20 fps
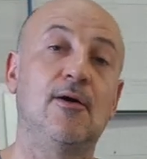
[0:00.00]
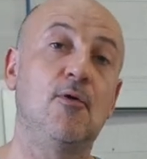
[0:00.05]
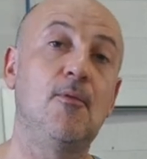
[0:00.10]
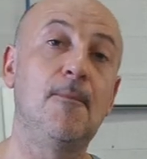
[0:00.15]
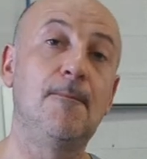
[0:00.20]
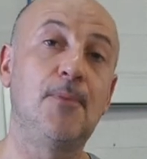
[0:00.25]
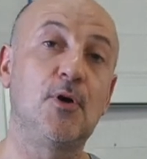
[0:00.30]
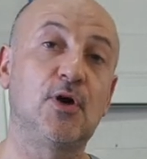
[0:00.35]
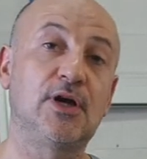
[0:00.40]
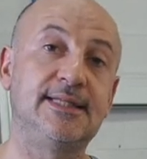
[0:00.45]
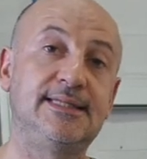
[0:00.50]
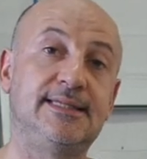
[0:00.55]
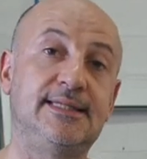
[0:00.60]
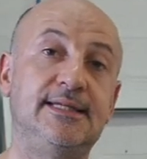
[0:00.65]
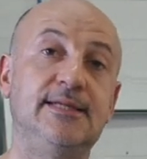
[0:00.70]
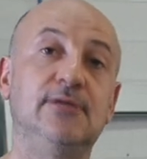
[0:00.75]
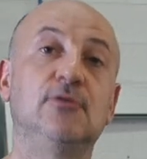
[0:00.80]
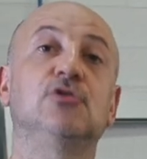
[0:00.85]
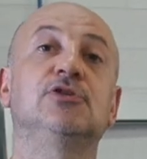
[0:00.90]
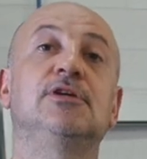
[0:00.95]
un
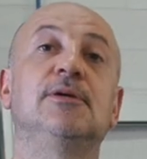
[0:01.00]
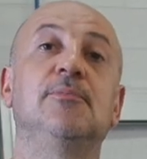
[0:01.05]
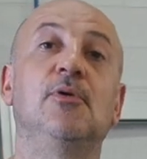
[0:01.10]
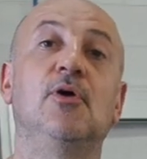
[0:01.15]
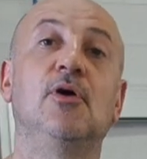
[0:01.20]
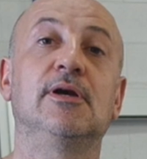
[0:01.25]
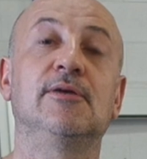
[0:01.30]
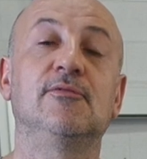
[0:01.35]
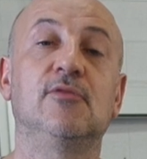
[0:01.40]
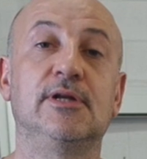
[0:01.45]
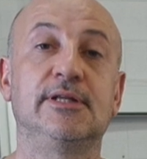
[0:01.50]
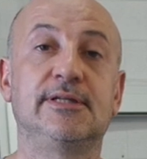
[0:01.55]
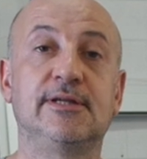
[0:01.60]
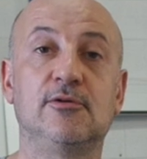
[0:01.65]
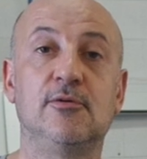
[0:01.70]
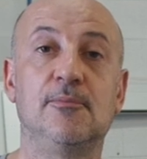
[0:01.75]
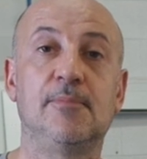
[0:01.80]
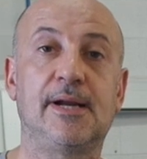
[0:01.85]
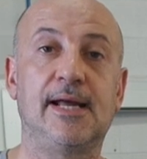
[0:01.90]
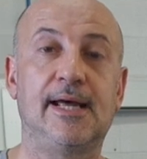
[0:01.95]
pochettino se poi volete
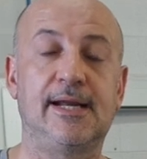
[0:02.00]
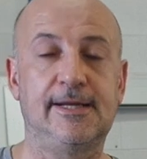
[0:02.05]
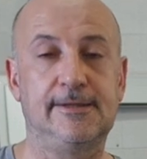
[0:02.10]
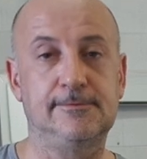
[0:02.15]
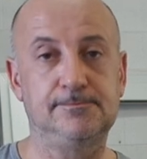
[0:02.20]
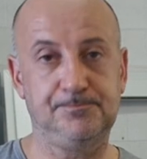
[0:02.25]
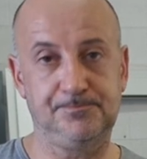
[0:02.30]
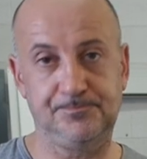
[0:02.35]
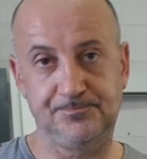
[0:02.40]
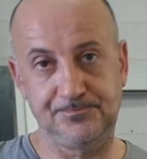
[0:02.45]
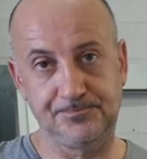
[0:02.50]
comprare